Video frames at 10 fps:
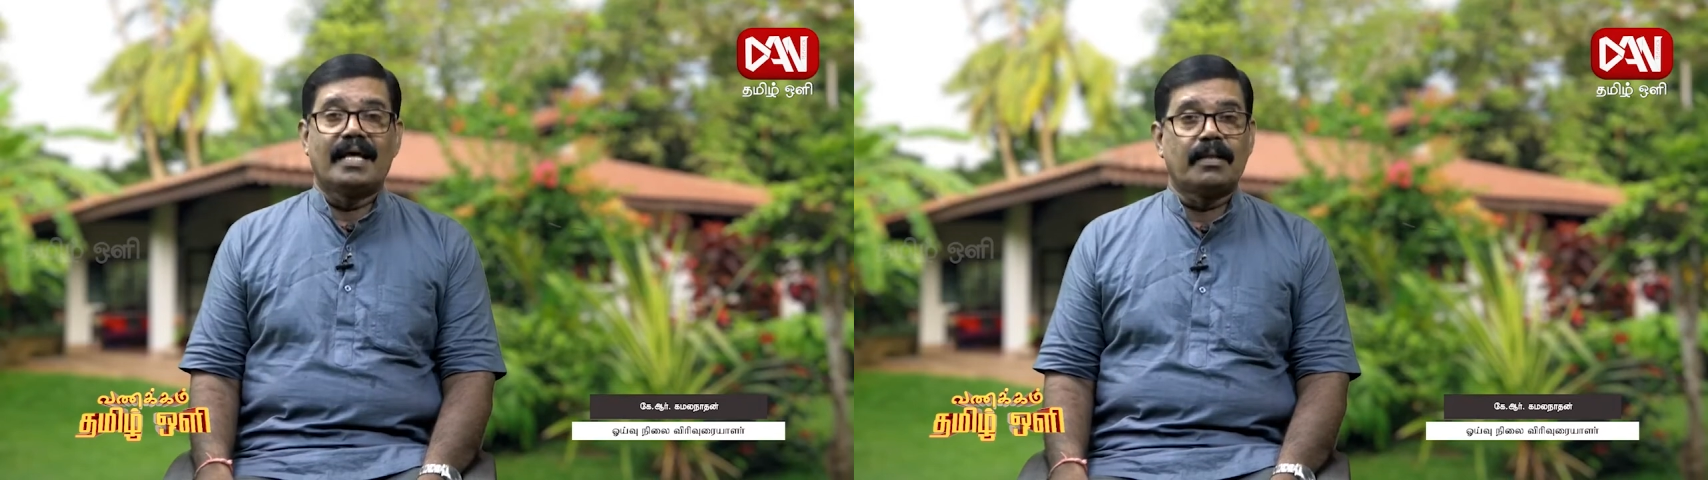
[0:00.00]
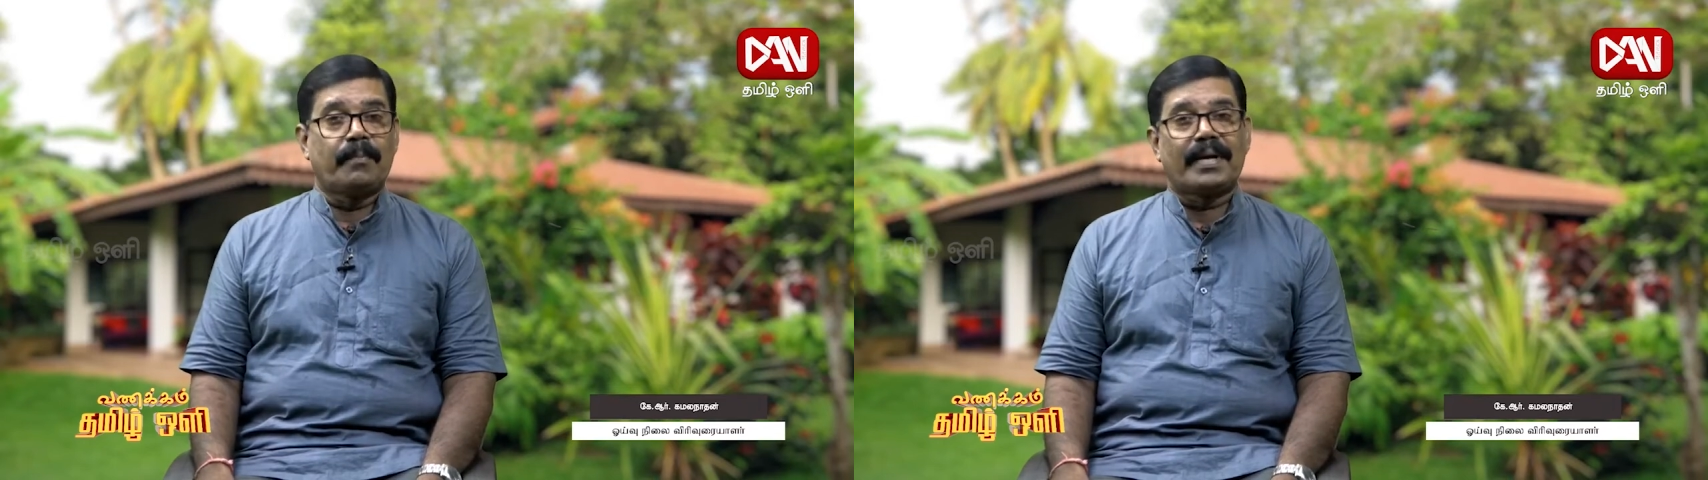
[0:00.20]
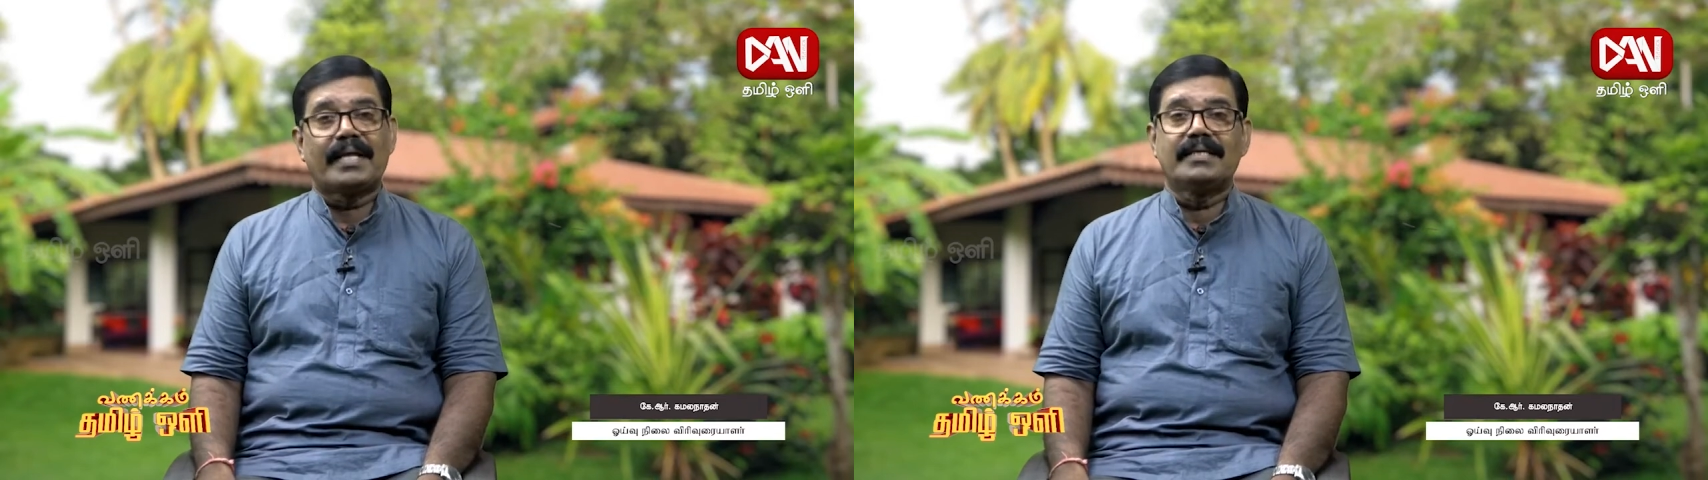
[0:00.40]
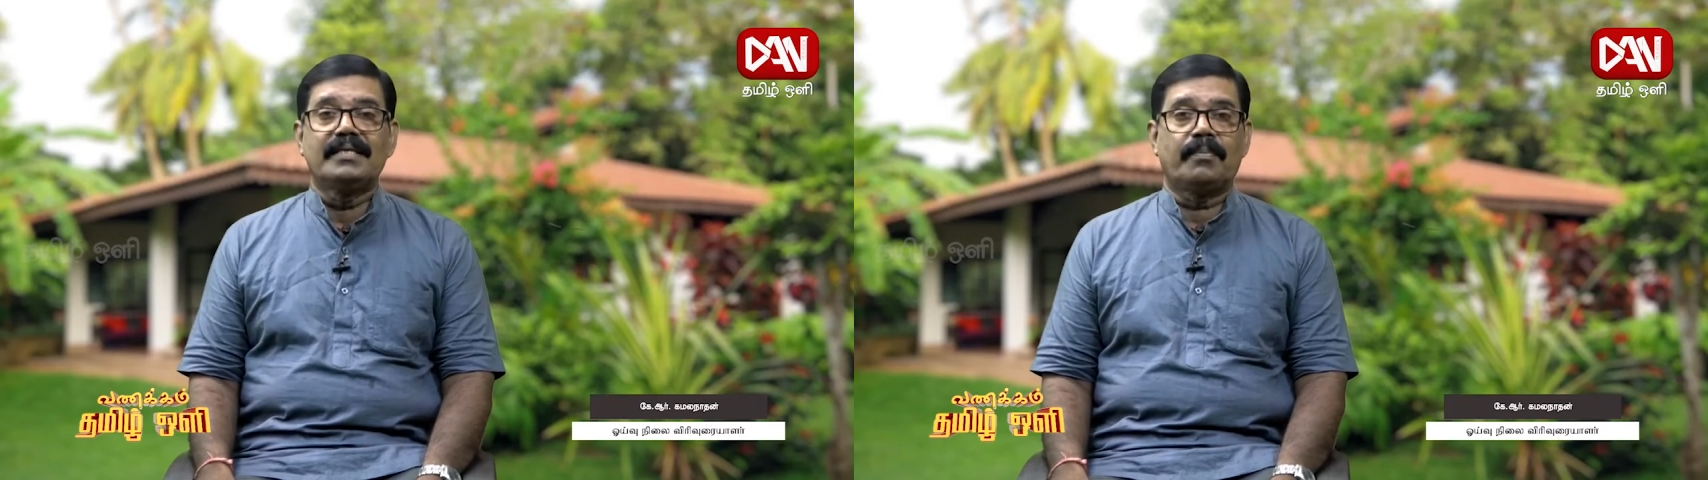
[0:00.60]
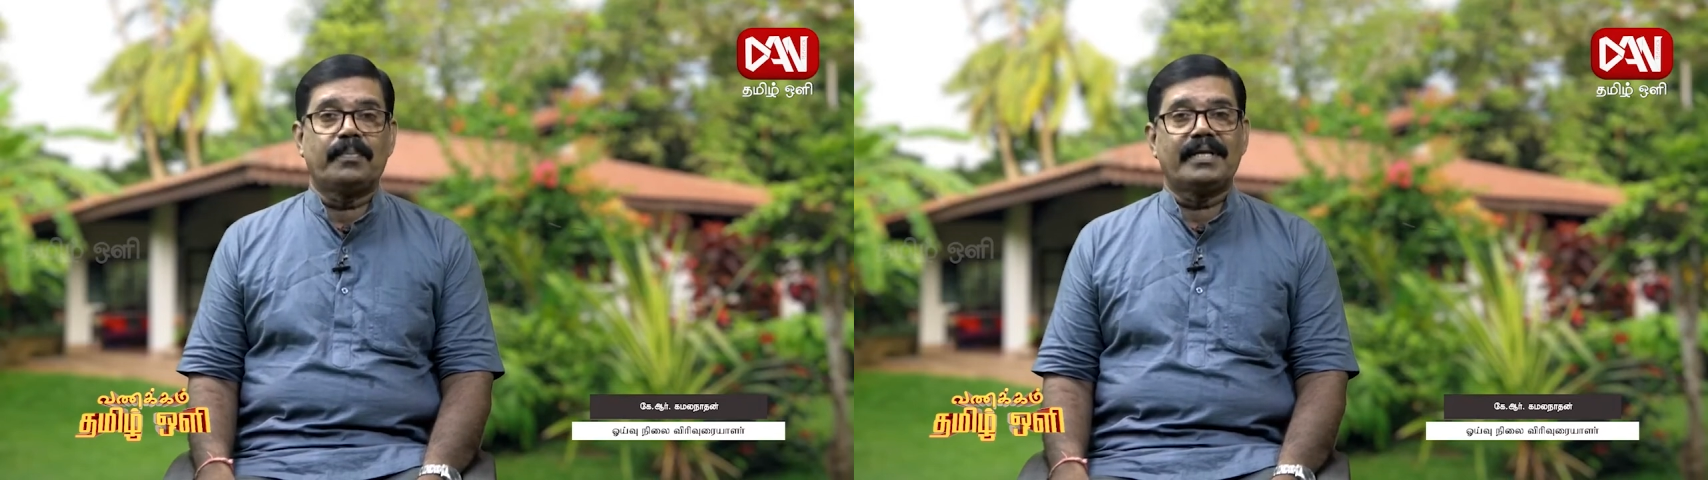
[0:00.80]
அந்த
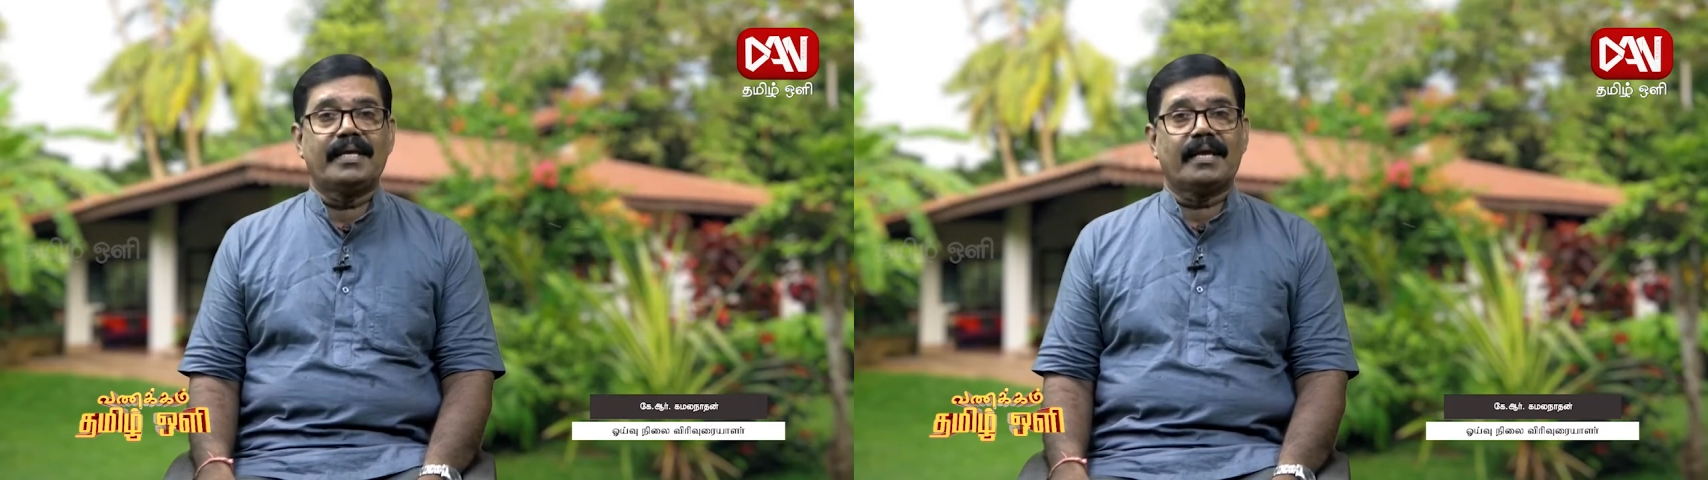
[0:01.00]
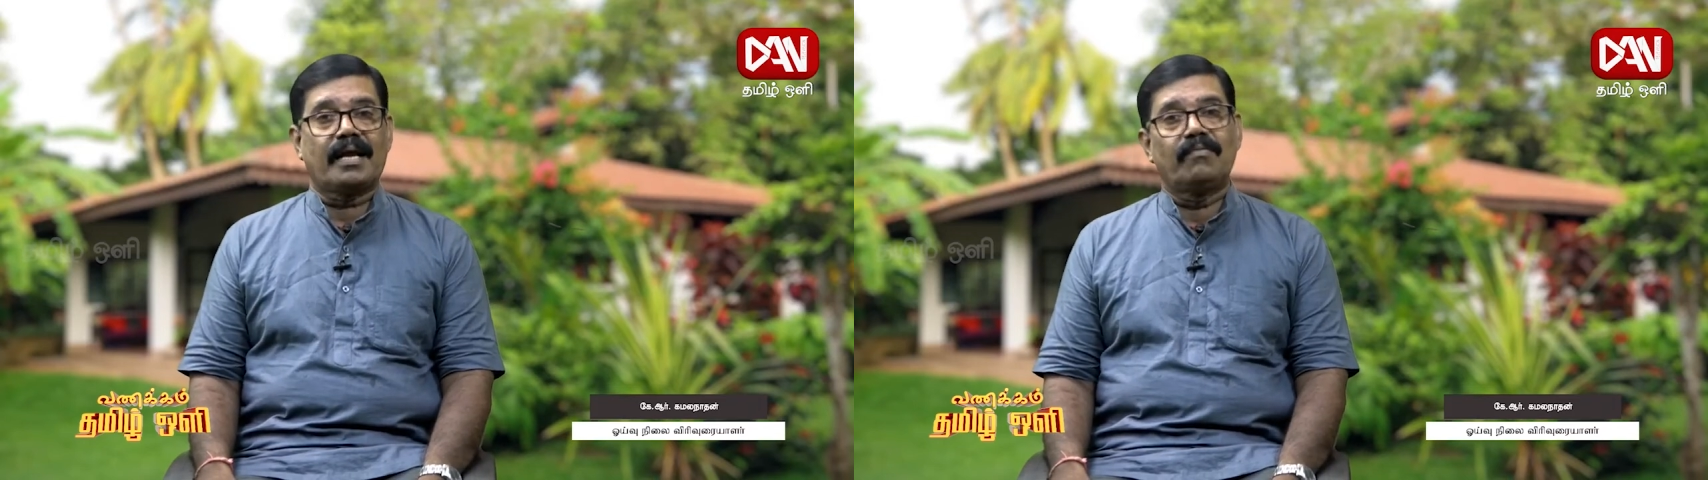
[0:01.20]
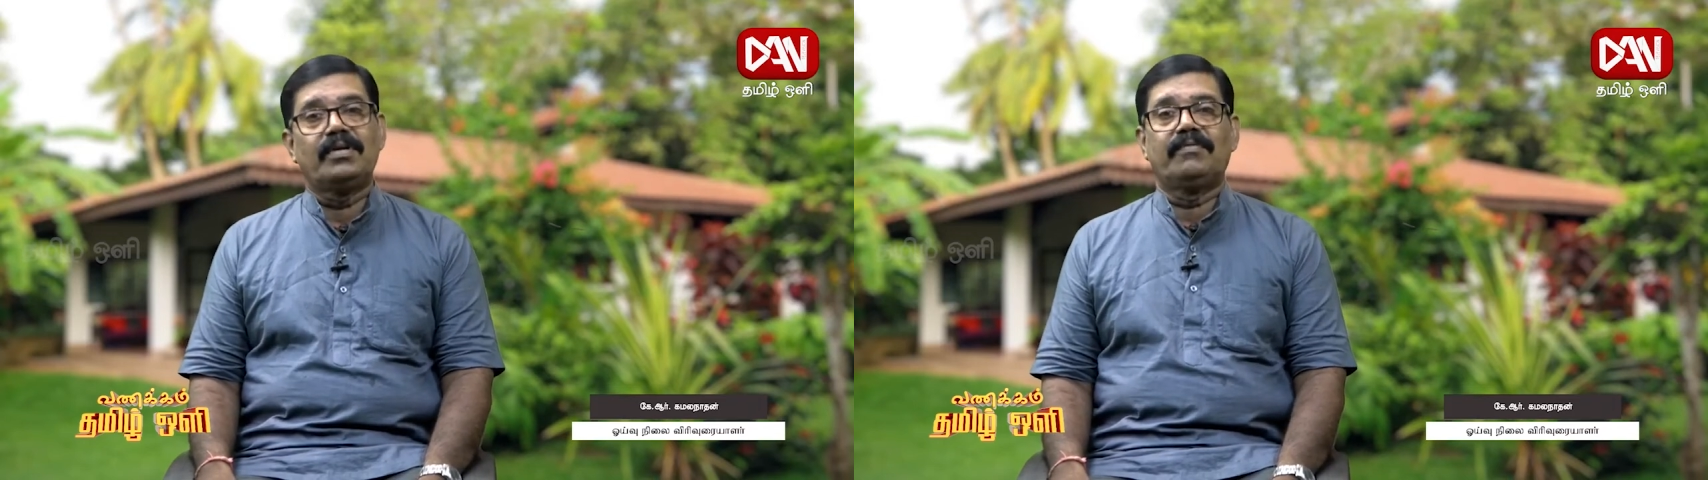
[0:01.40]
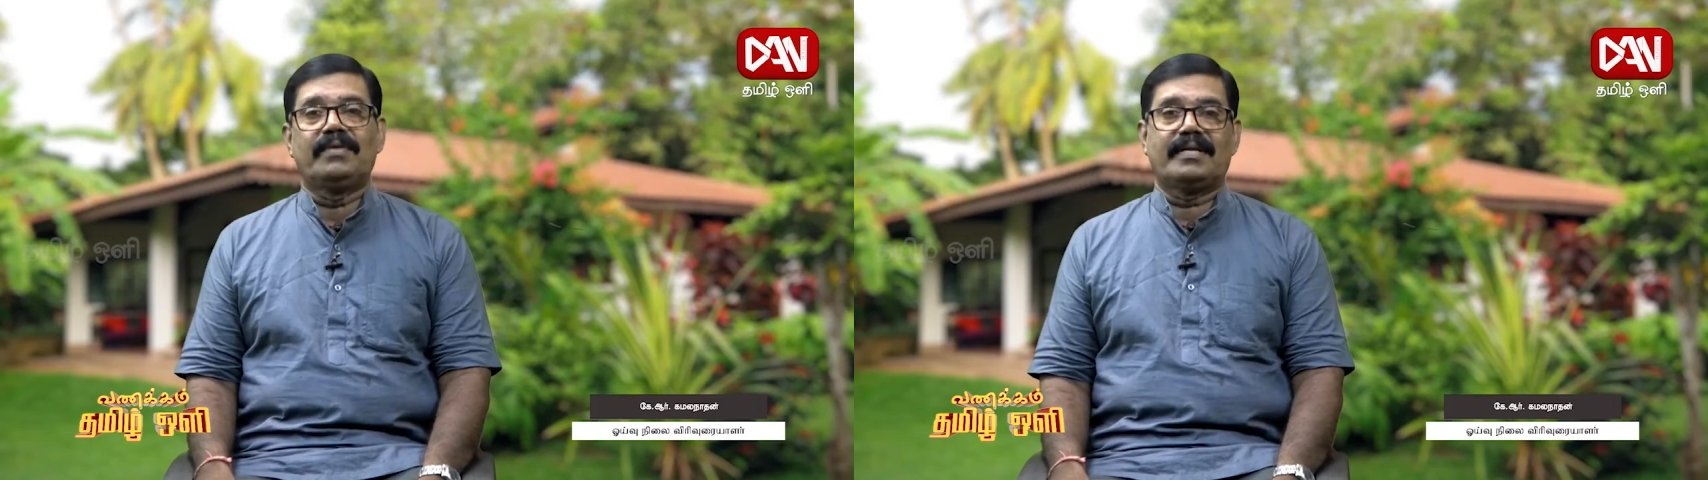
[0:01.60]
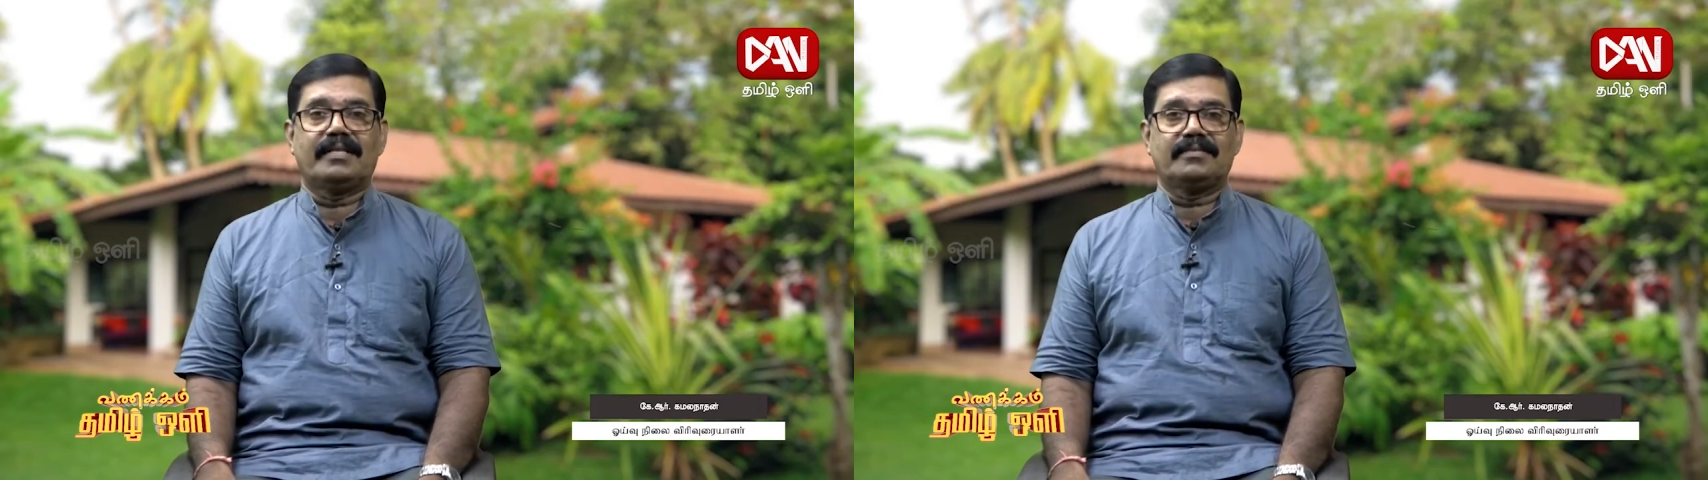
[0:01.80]
படகு அப்படியே கவிழ்ந்து
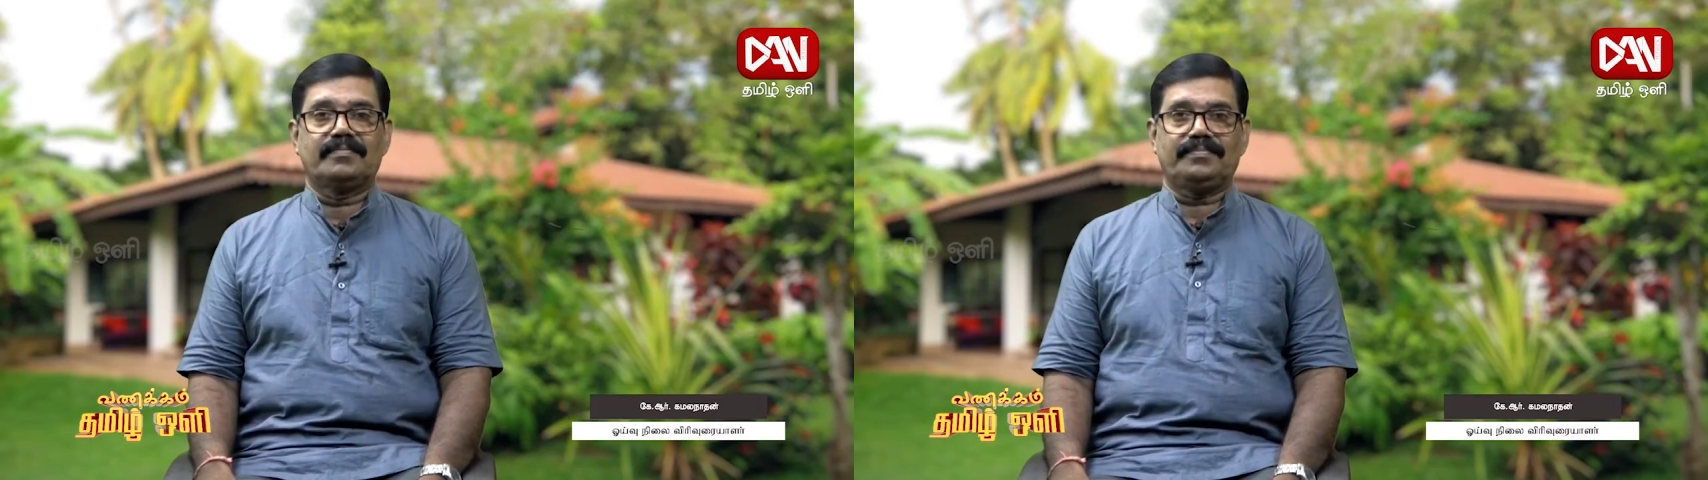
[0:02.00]
விட்டது